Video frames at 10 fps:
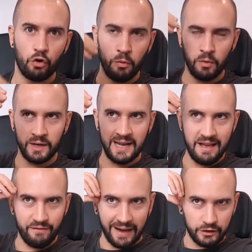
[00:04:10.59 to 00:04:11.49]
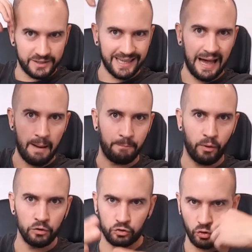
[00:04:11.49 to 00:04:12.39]
comment l'élève va réussir à
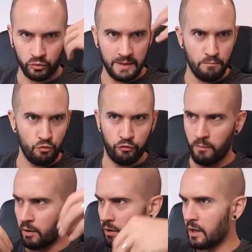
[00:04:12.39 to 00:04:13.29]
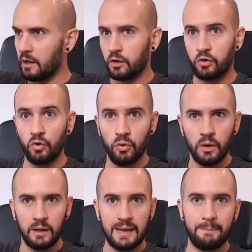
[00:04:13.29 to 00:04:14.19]
apprendre tant les mouvements que
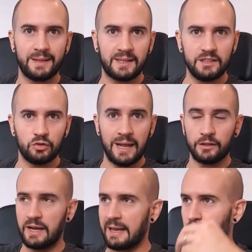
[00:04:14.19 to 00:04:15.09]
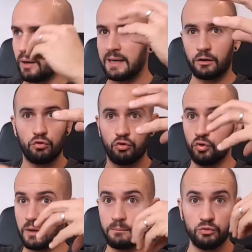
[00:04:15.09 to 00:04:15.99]
la maîtrise de l'art de la capoeira, la
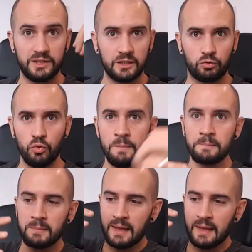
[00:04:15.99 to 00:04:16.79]
culture, la musique, tout.